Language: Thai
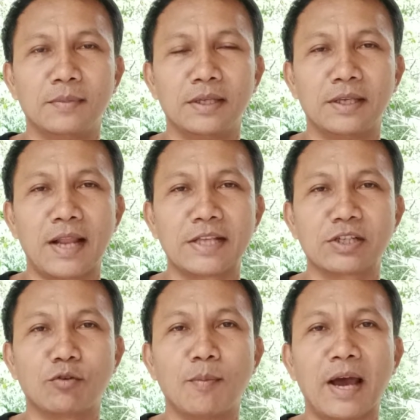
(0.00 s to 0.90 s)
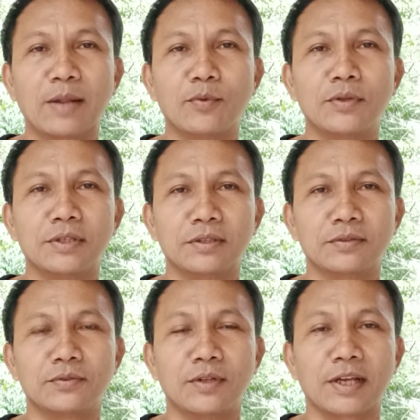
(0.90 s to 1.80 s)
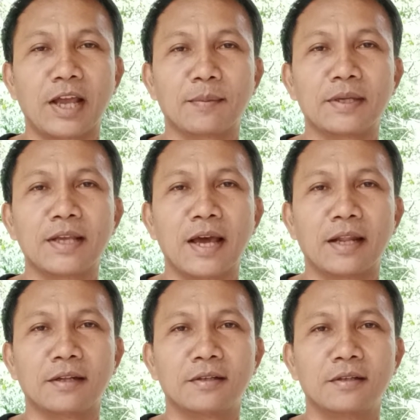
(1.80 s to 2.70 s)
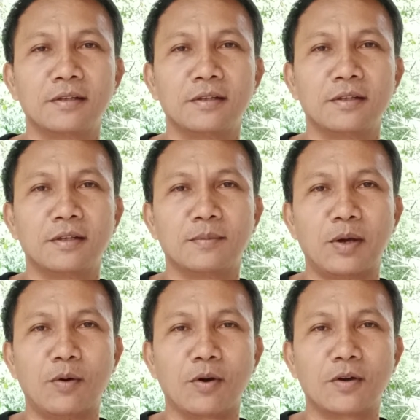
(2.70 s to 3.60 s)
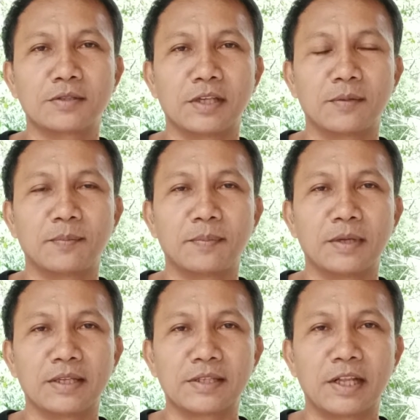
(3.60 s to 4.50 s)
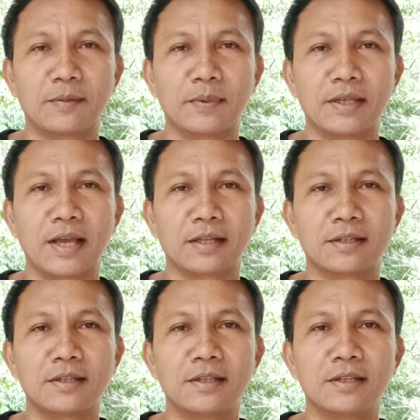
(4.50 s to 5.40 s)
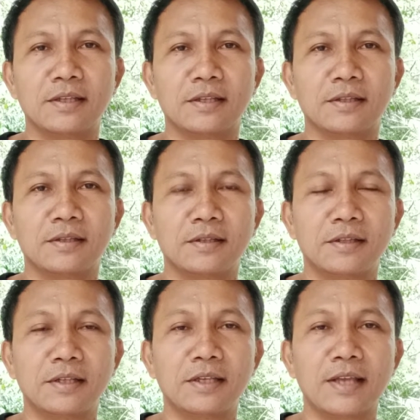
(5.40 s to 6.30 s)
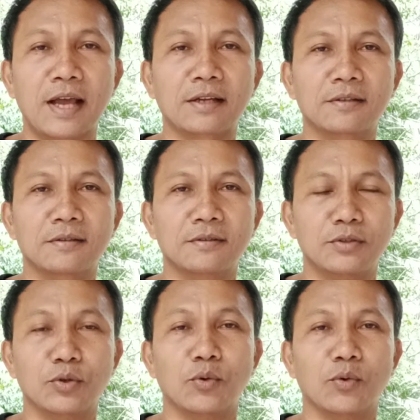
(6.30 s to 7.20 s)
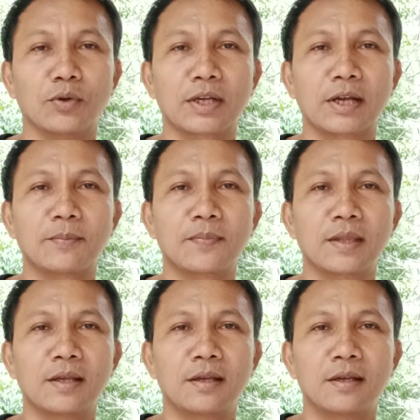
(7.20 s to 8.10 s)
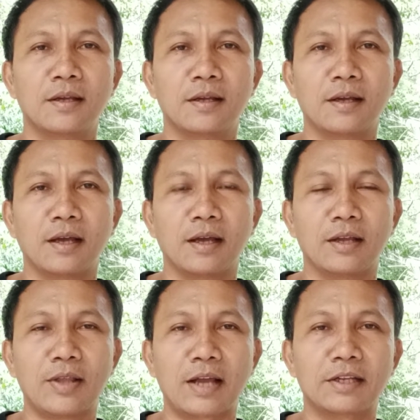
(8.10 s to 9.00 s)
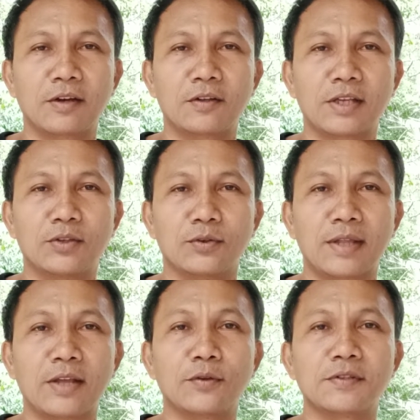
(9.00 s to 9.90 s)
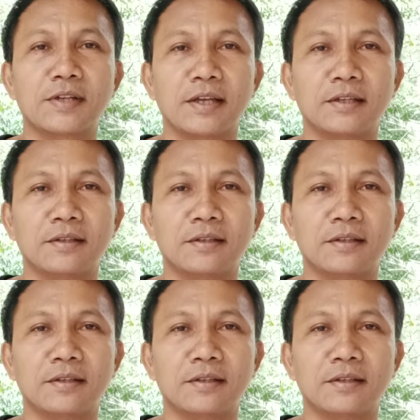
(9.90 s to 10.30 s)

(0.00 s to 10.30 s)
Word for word: มีราชกุมารผู้หนึ่งอยู่ในขายพยาน พระองค์ก็เสร็จเสด็จไปยังที่ที่ยักษ์อยู่นะครับยักษ์เนี่ยก็จะอยู่ใต้ต้นไทร